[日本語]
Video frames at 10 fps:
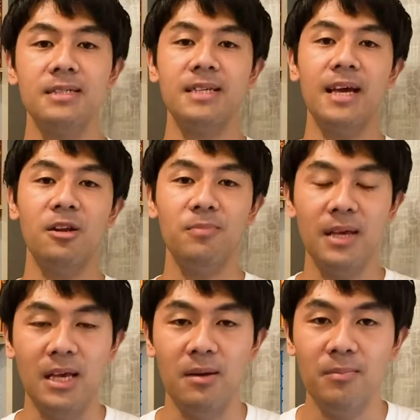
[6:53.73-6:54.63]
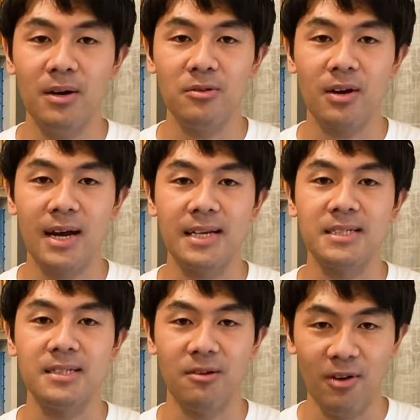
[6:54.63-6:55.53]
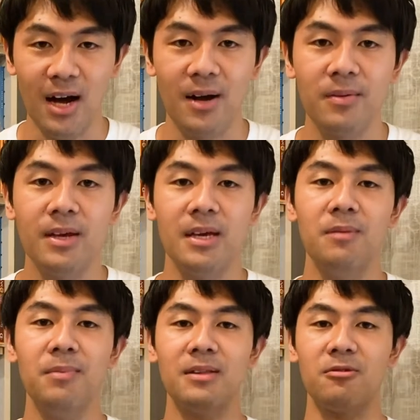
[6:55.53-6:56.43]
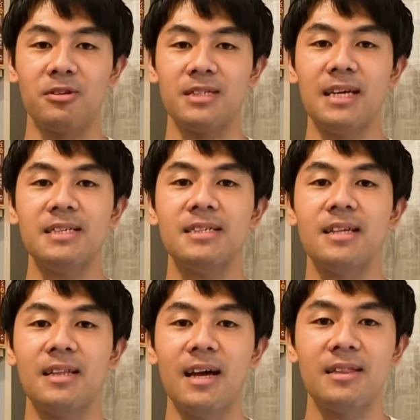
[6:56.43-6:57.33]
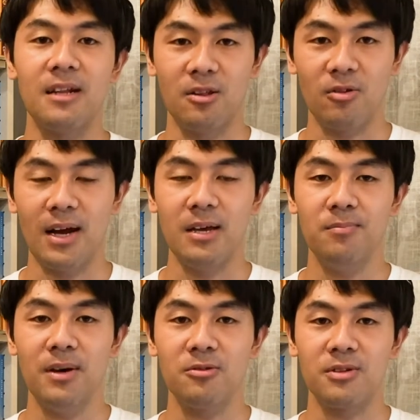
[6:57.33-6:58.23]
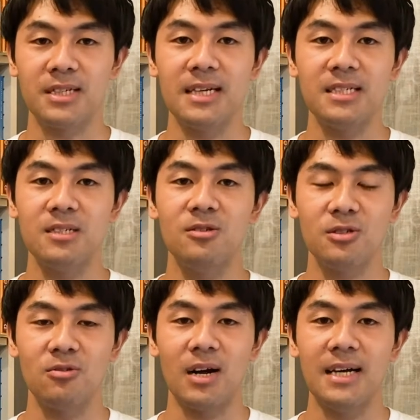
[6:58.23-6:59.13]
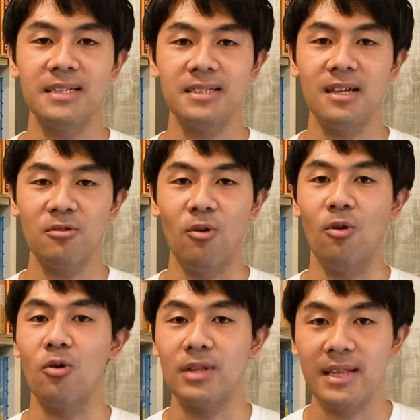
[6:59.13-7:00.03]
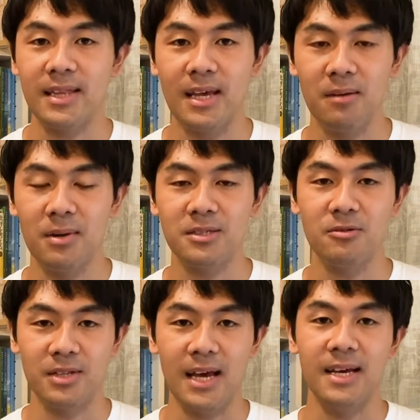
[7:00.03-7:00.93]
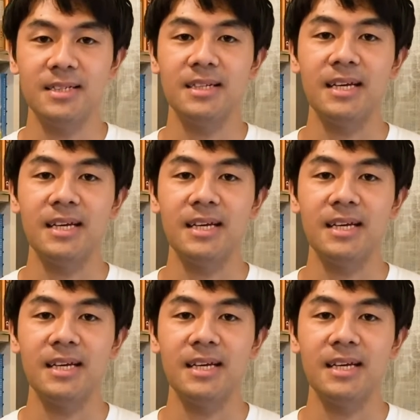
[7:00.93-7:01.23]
JLB インバウンドカレッジではインバウンドの最前線であったりとかインバウンドの最新ニュースの解説などを行っていきますのでぜ